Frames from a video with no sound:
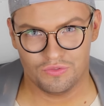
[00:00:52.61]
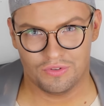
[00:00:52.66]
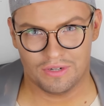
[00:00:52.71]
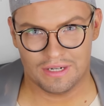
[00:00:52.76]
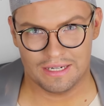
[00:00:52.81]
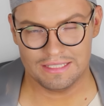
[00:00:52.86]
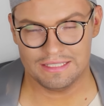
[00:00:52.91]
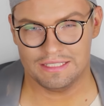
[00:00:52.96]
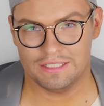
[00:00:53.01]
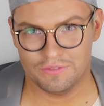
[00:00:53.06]

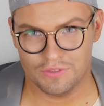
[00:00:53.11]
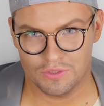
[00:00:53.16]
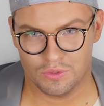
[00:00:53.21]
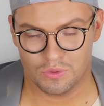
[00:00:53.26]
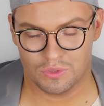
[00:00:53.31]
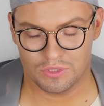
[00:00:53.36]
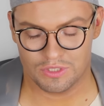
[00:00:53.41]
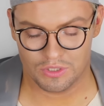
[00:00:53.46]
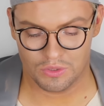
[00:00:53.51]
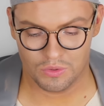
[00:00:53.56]
входить в
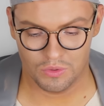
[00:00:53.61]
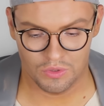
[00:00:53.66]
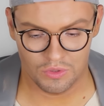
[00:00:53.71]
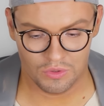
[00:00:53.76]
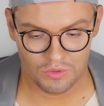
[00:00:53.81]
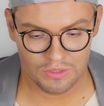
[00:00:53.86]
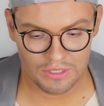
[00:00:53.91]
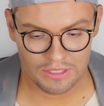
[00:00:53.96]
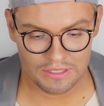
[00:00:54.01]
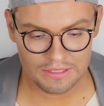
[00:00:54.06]
эту
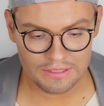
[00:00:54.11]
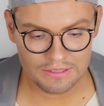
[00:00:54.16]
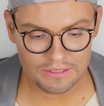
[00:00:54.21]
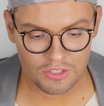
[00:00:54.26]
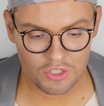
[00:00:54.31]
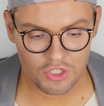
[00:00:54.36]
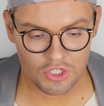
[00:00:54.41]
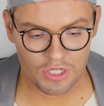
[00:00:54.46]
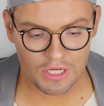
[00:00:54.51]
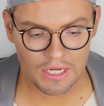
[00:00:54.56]
категорию до
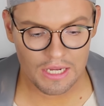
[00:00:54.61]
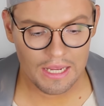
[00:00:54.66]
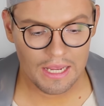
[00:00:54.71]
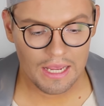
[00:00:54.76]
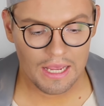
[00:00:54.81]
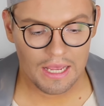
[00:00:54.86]
тысячи.